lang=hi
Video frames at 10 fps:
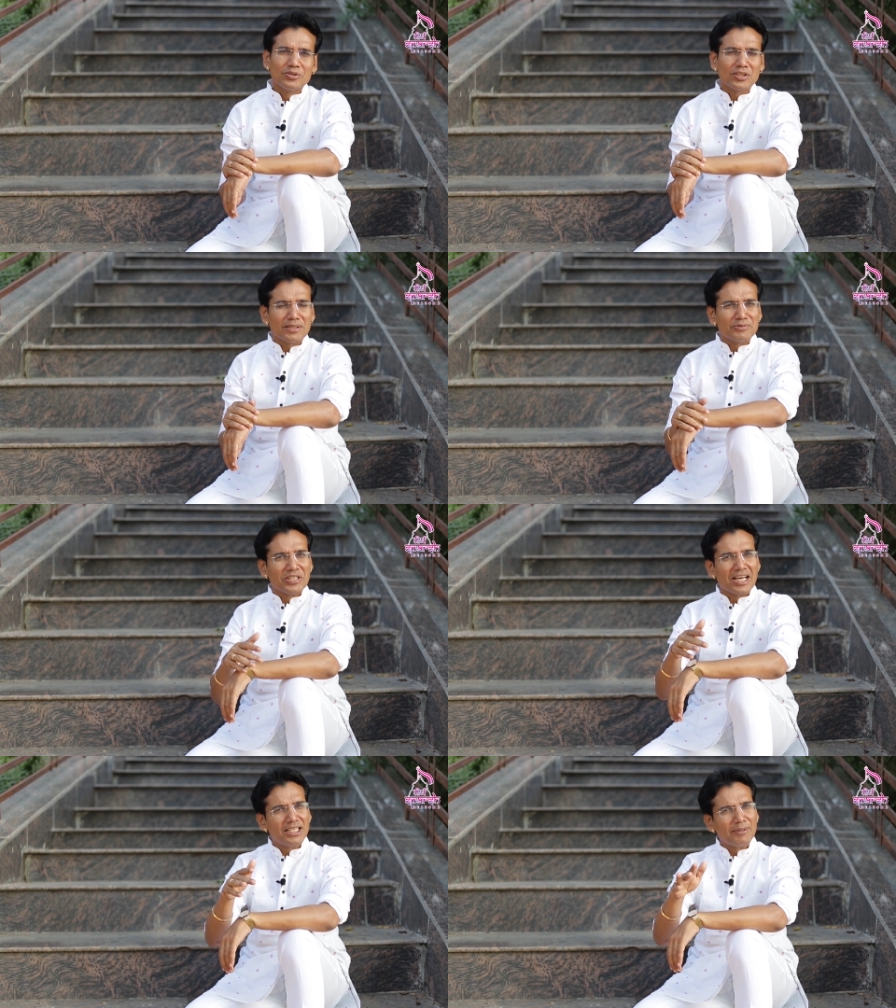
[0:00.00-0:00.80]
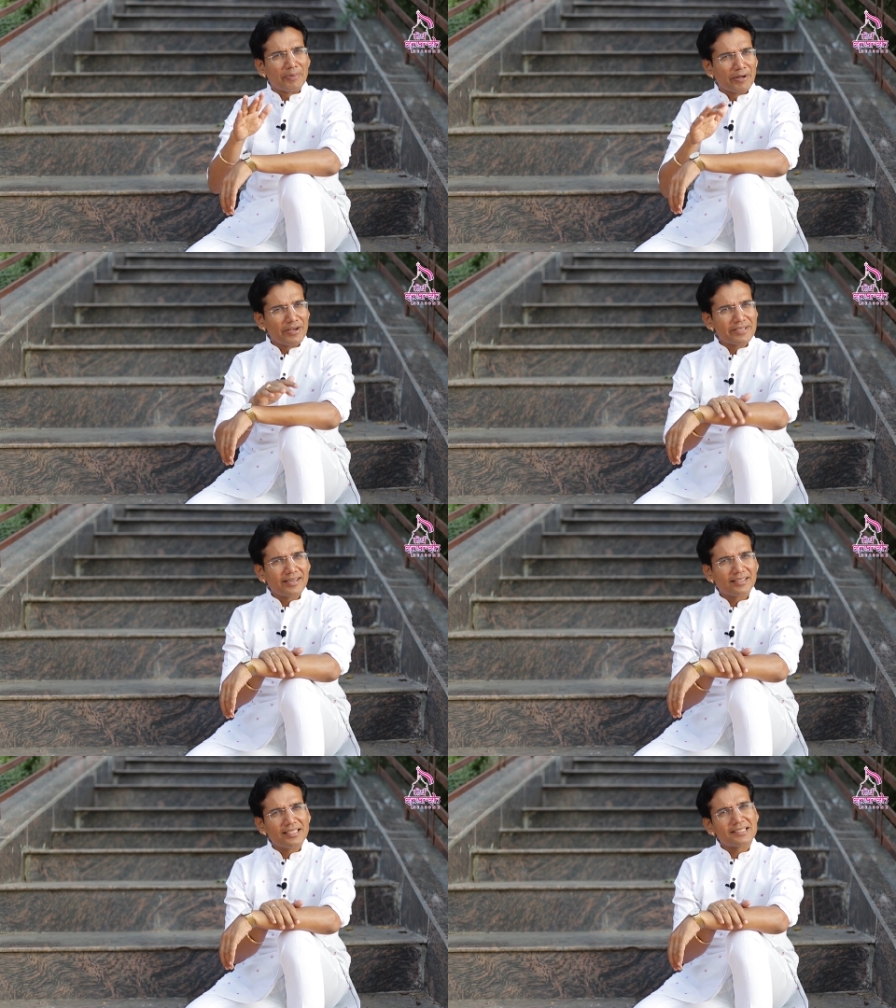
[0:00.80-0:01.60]
तो जब जिनाले में प्रवेश
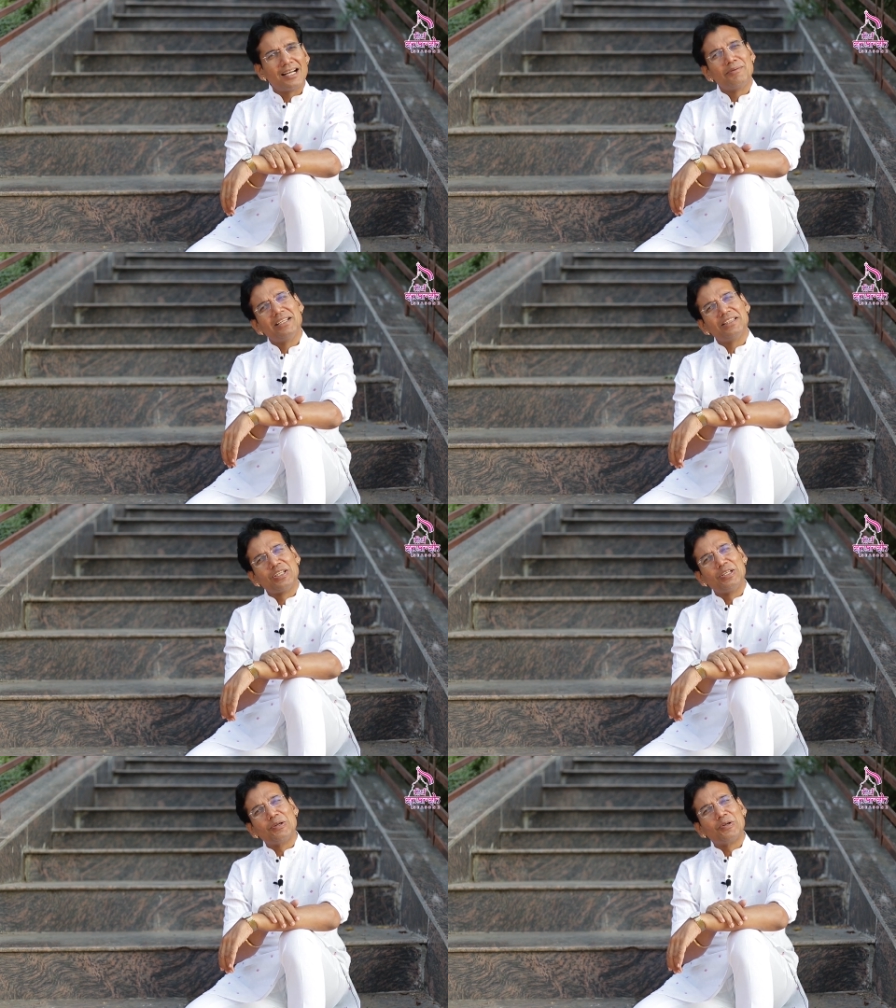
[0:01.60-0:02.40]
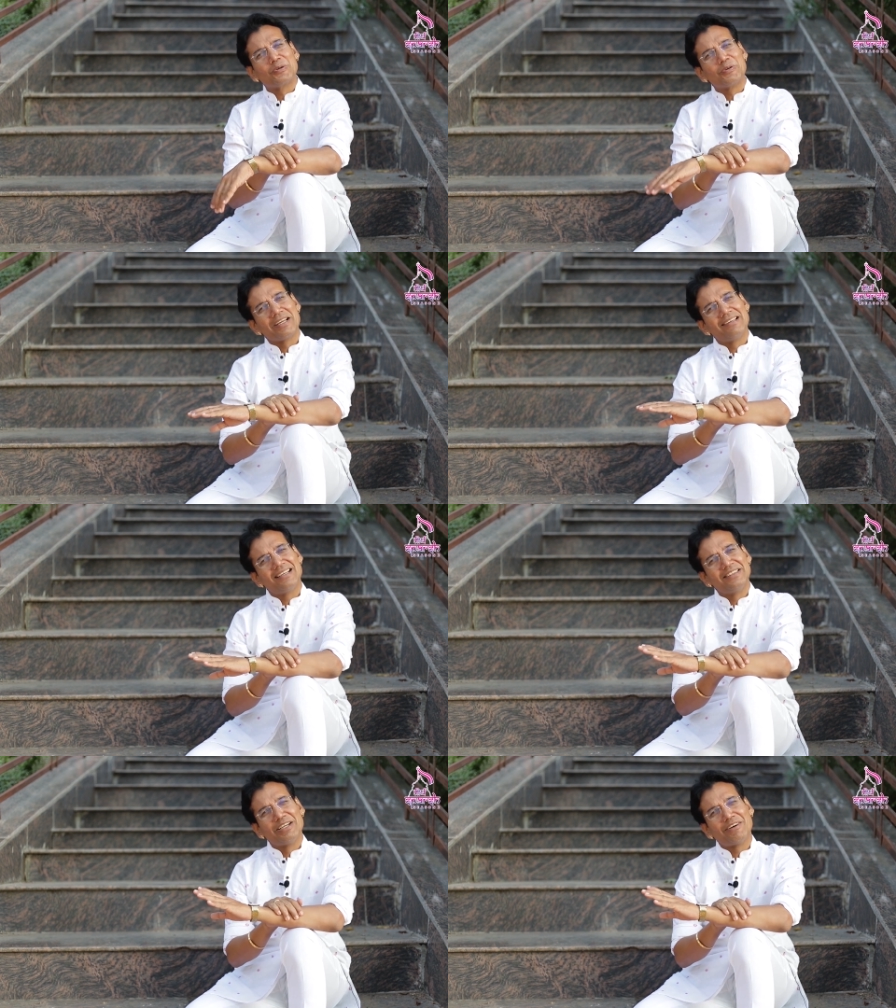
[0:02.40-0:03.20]
करते सामने तीनों लोगों के
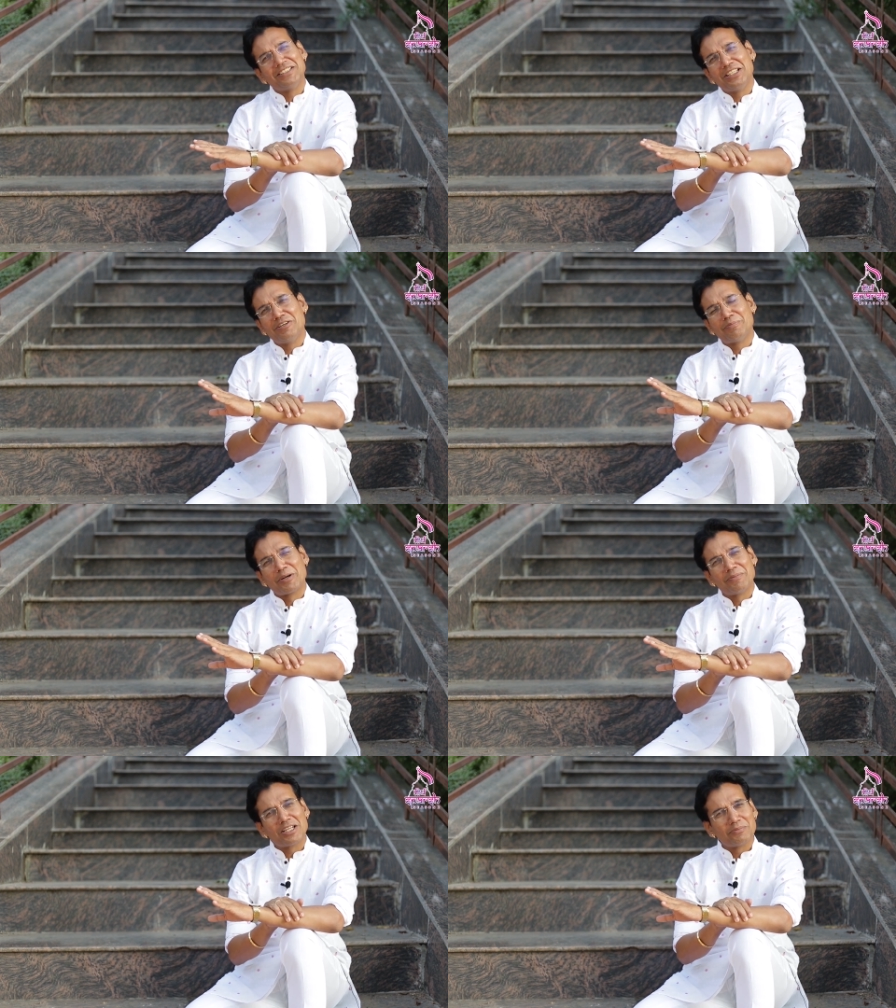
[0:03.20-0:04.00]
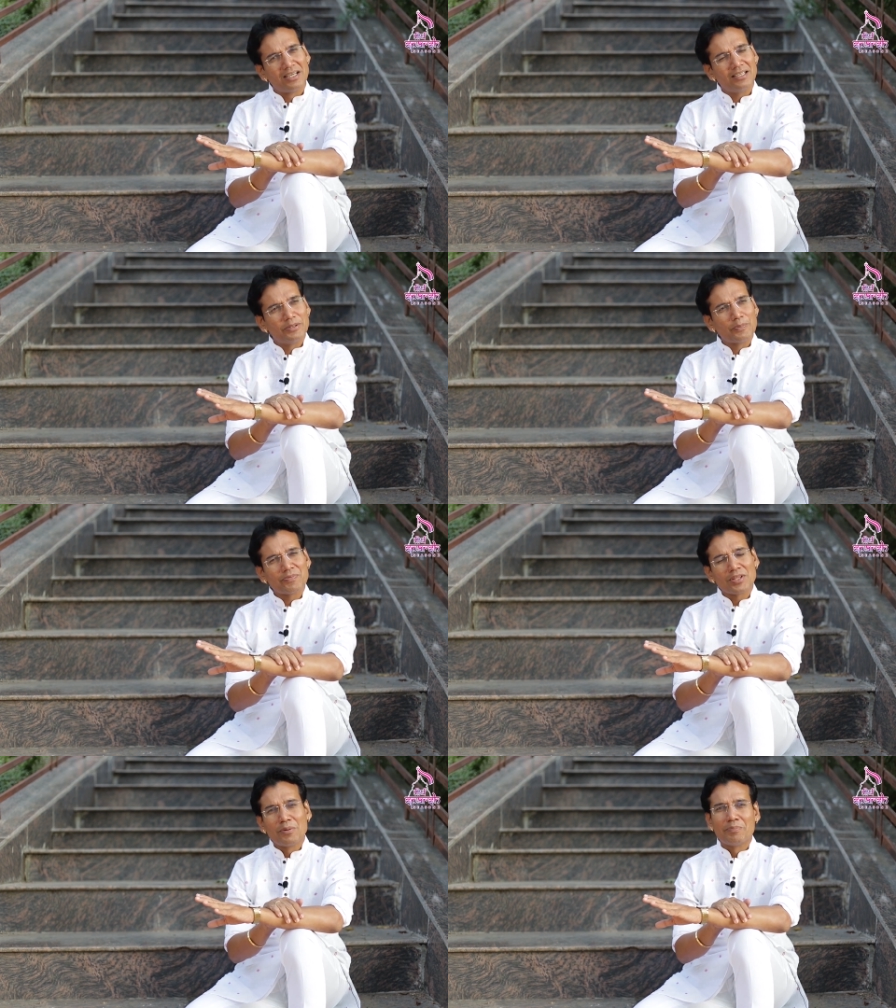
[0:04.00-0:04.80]
नाथ देवादिदेव परमात्मा
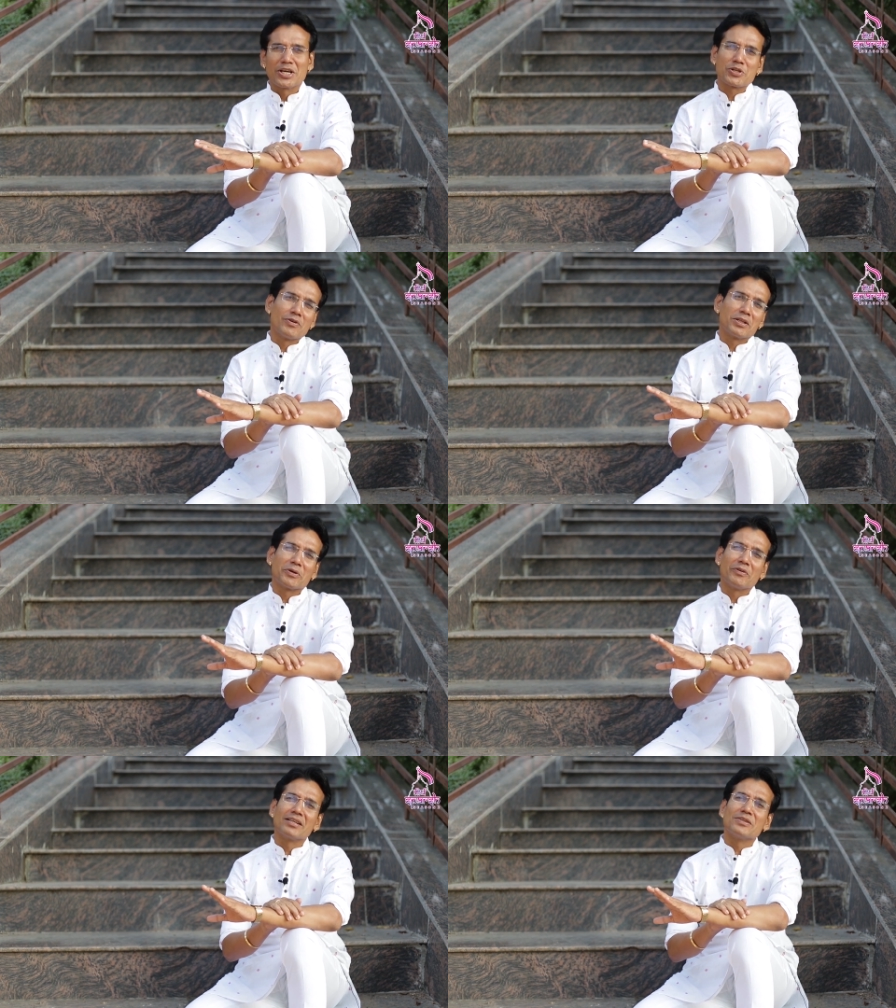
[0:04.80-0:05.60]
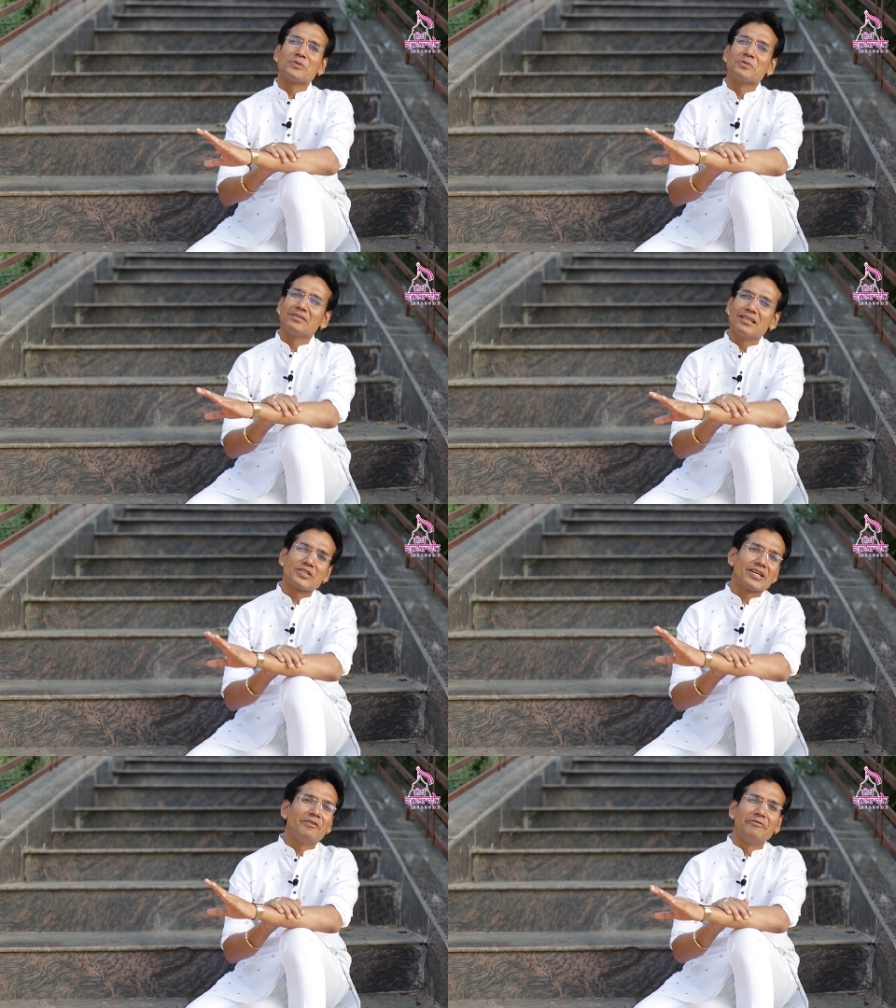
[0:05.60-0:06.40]
पार्श्वनाथ भगवान की
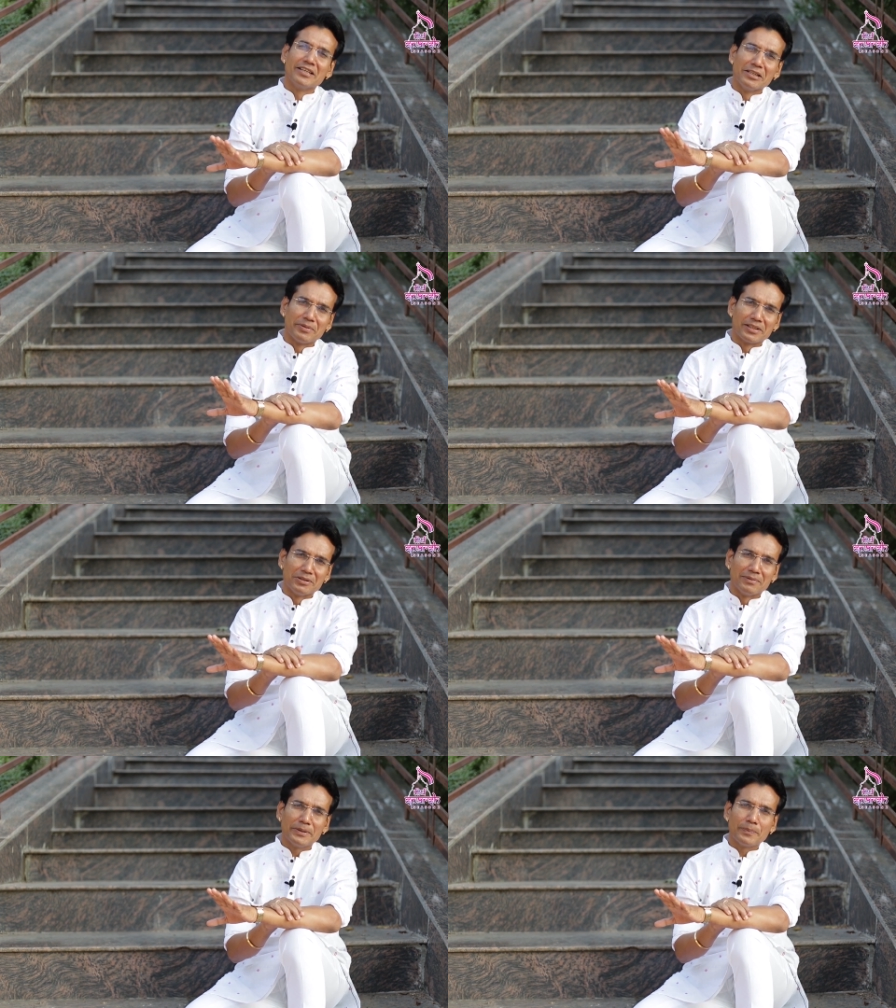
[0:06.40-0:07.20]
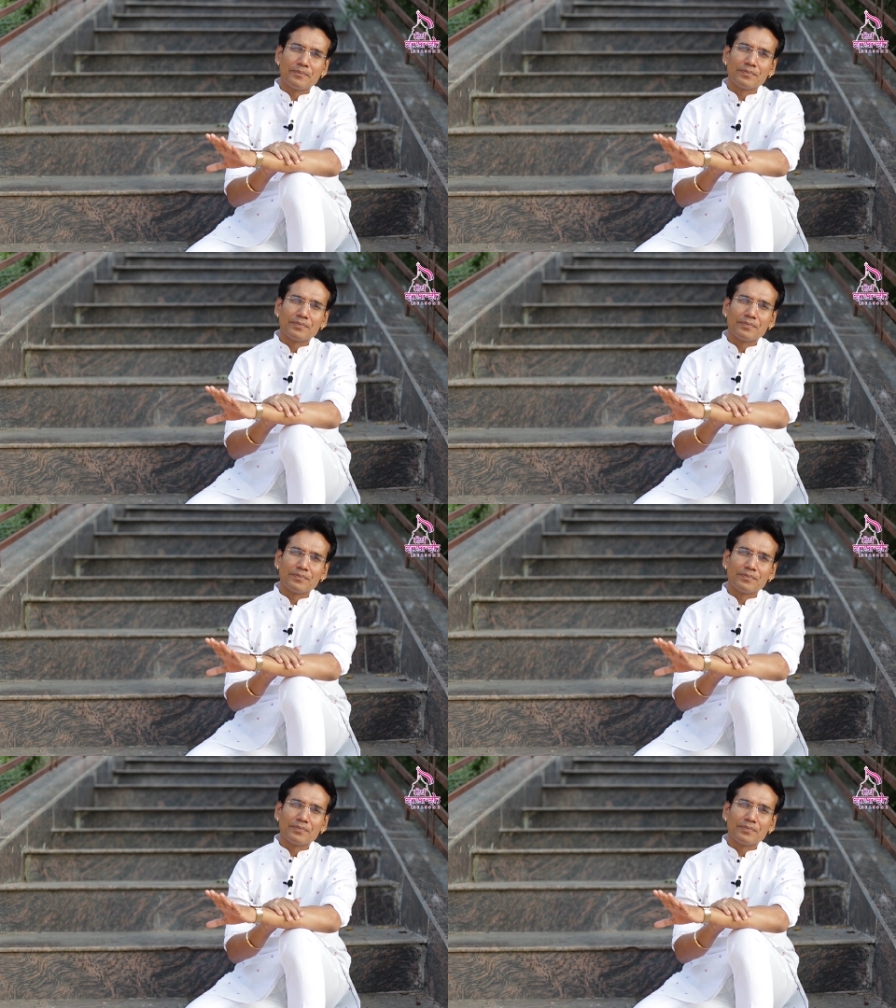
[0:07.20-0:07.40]
सुंदर श्याम वर्णी प्रतिमा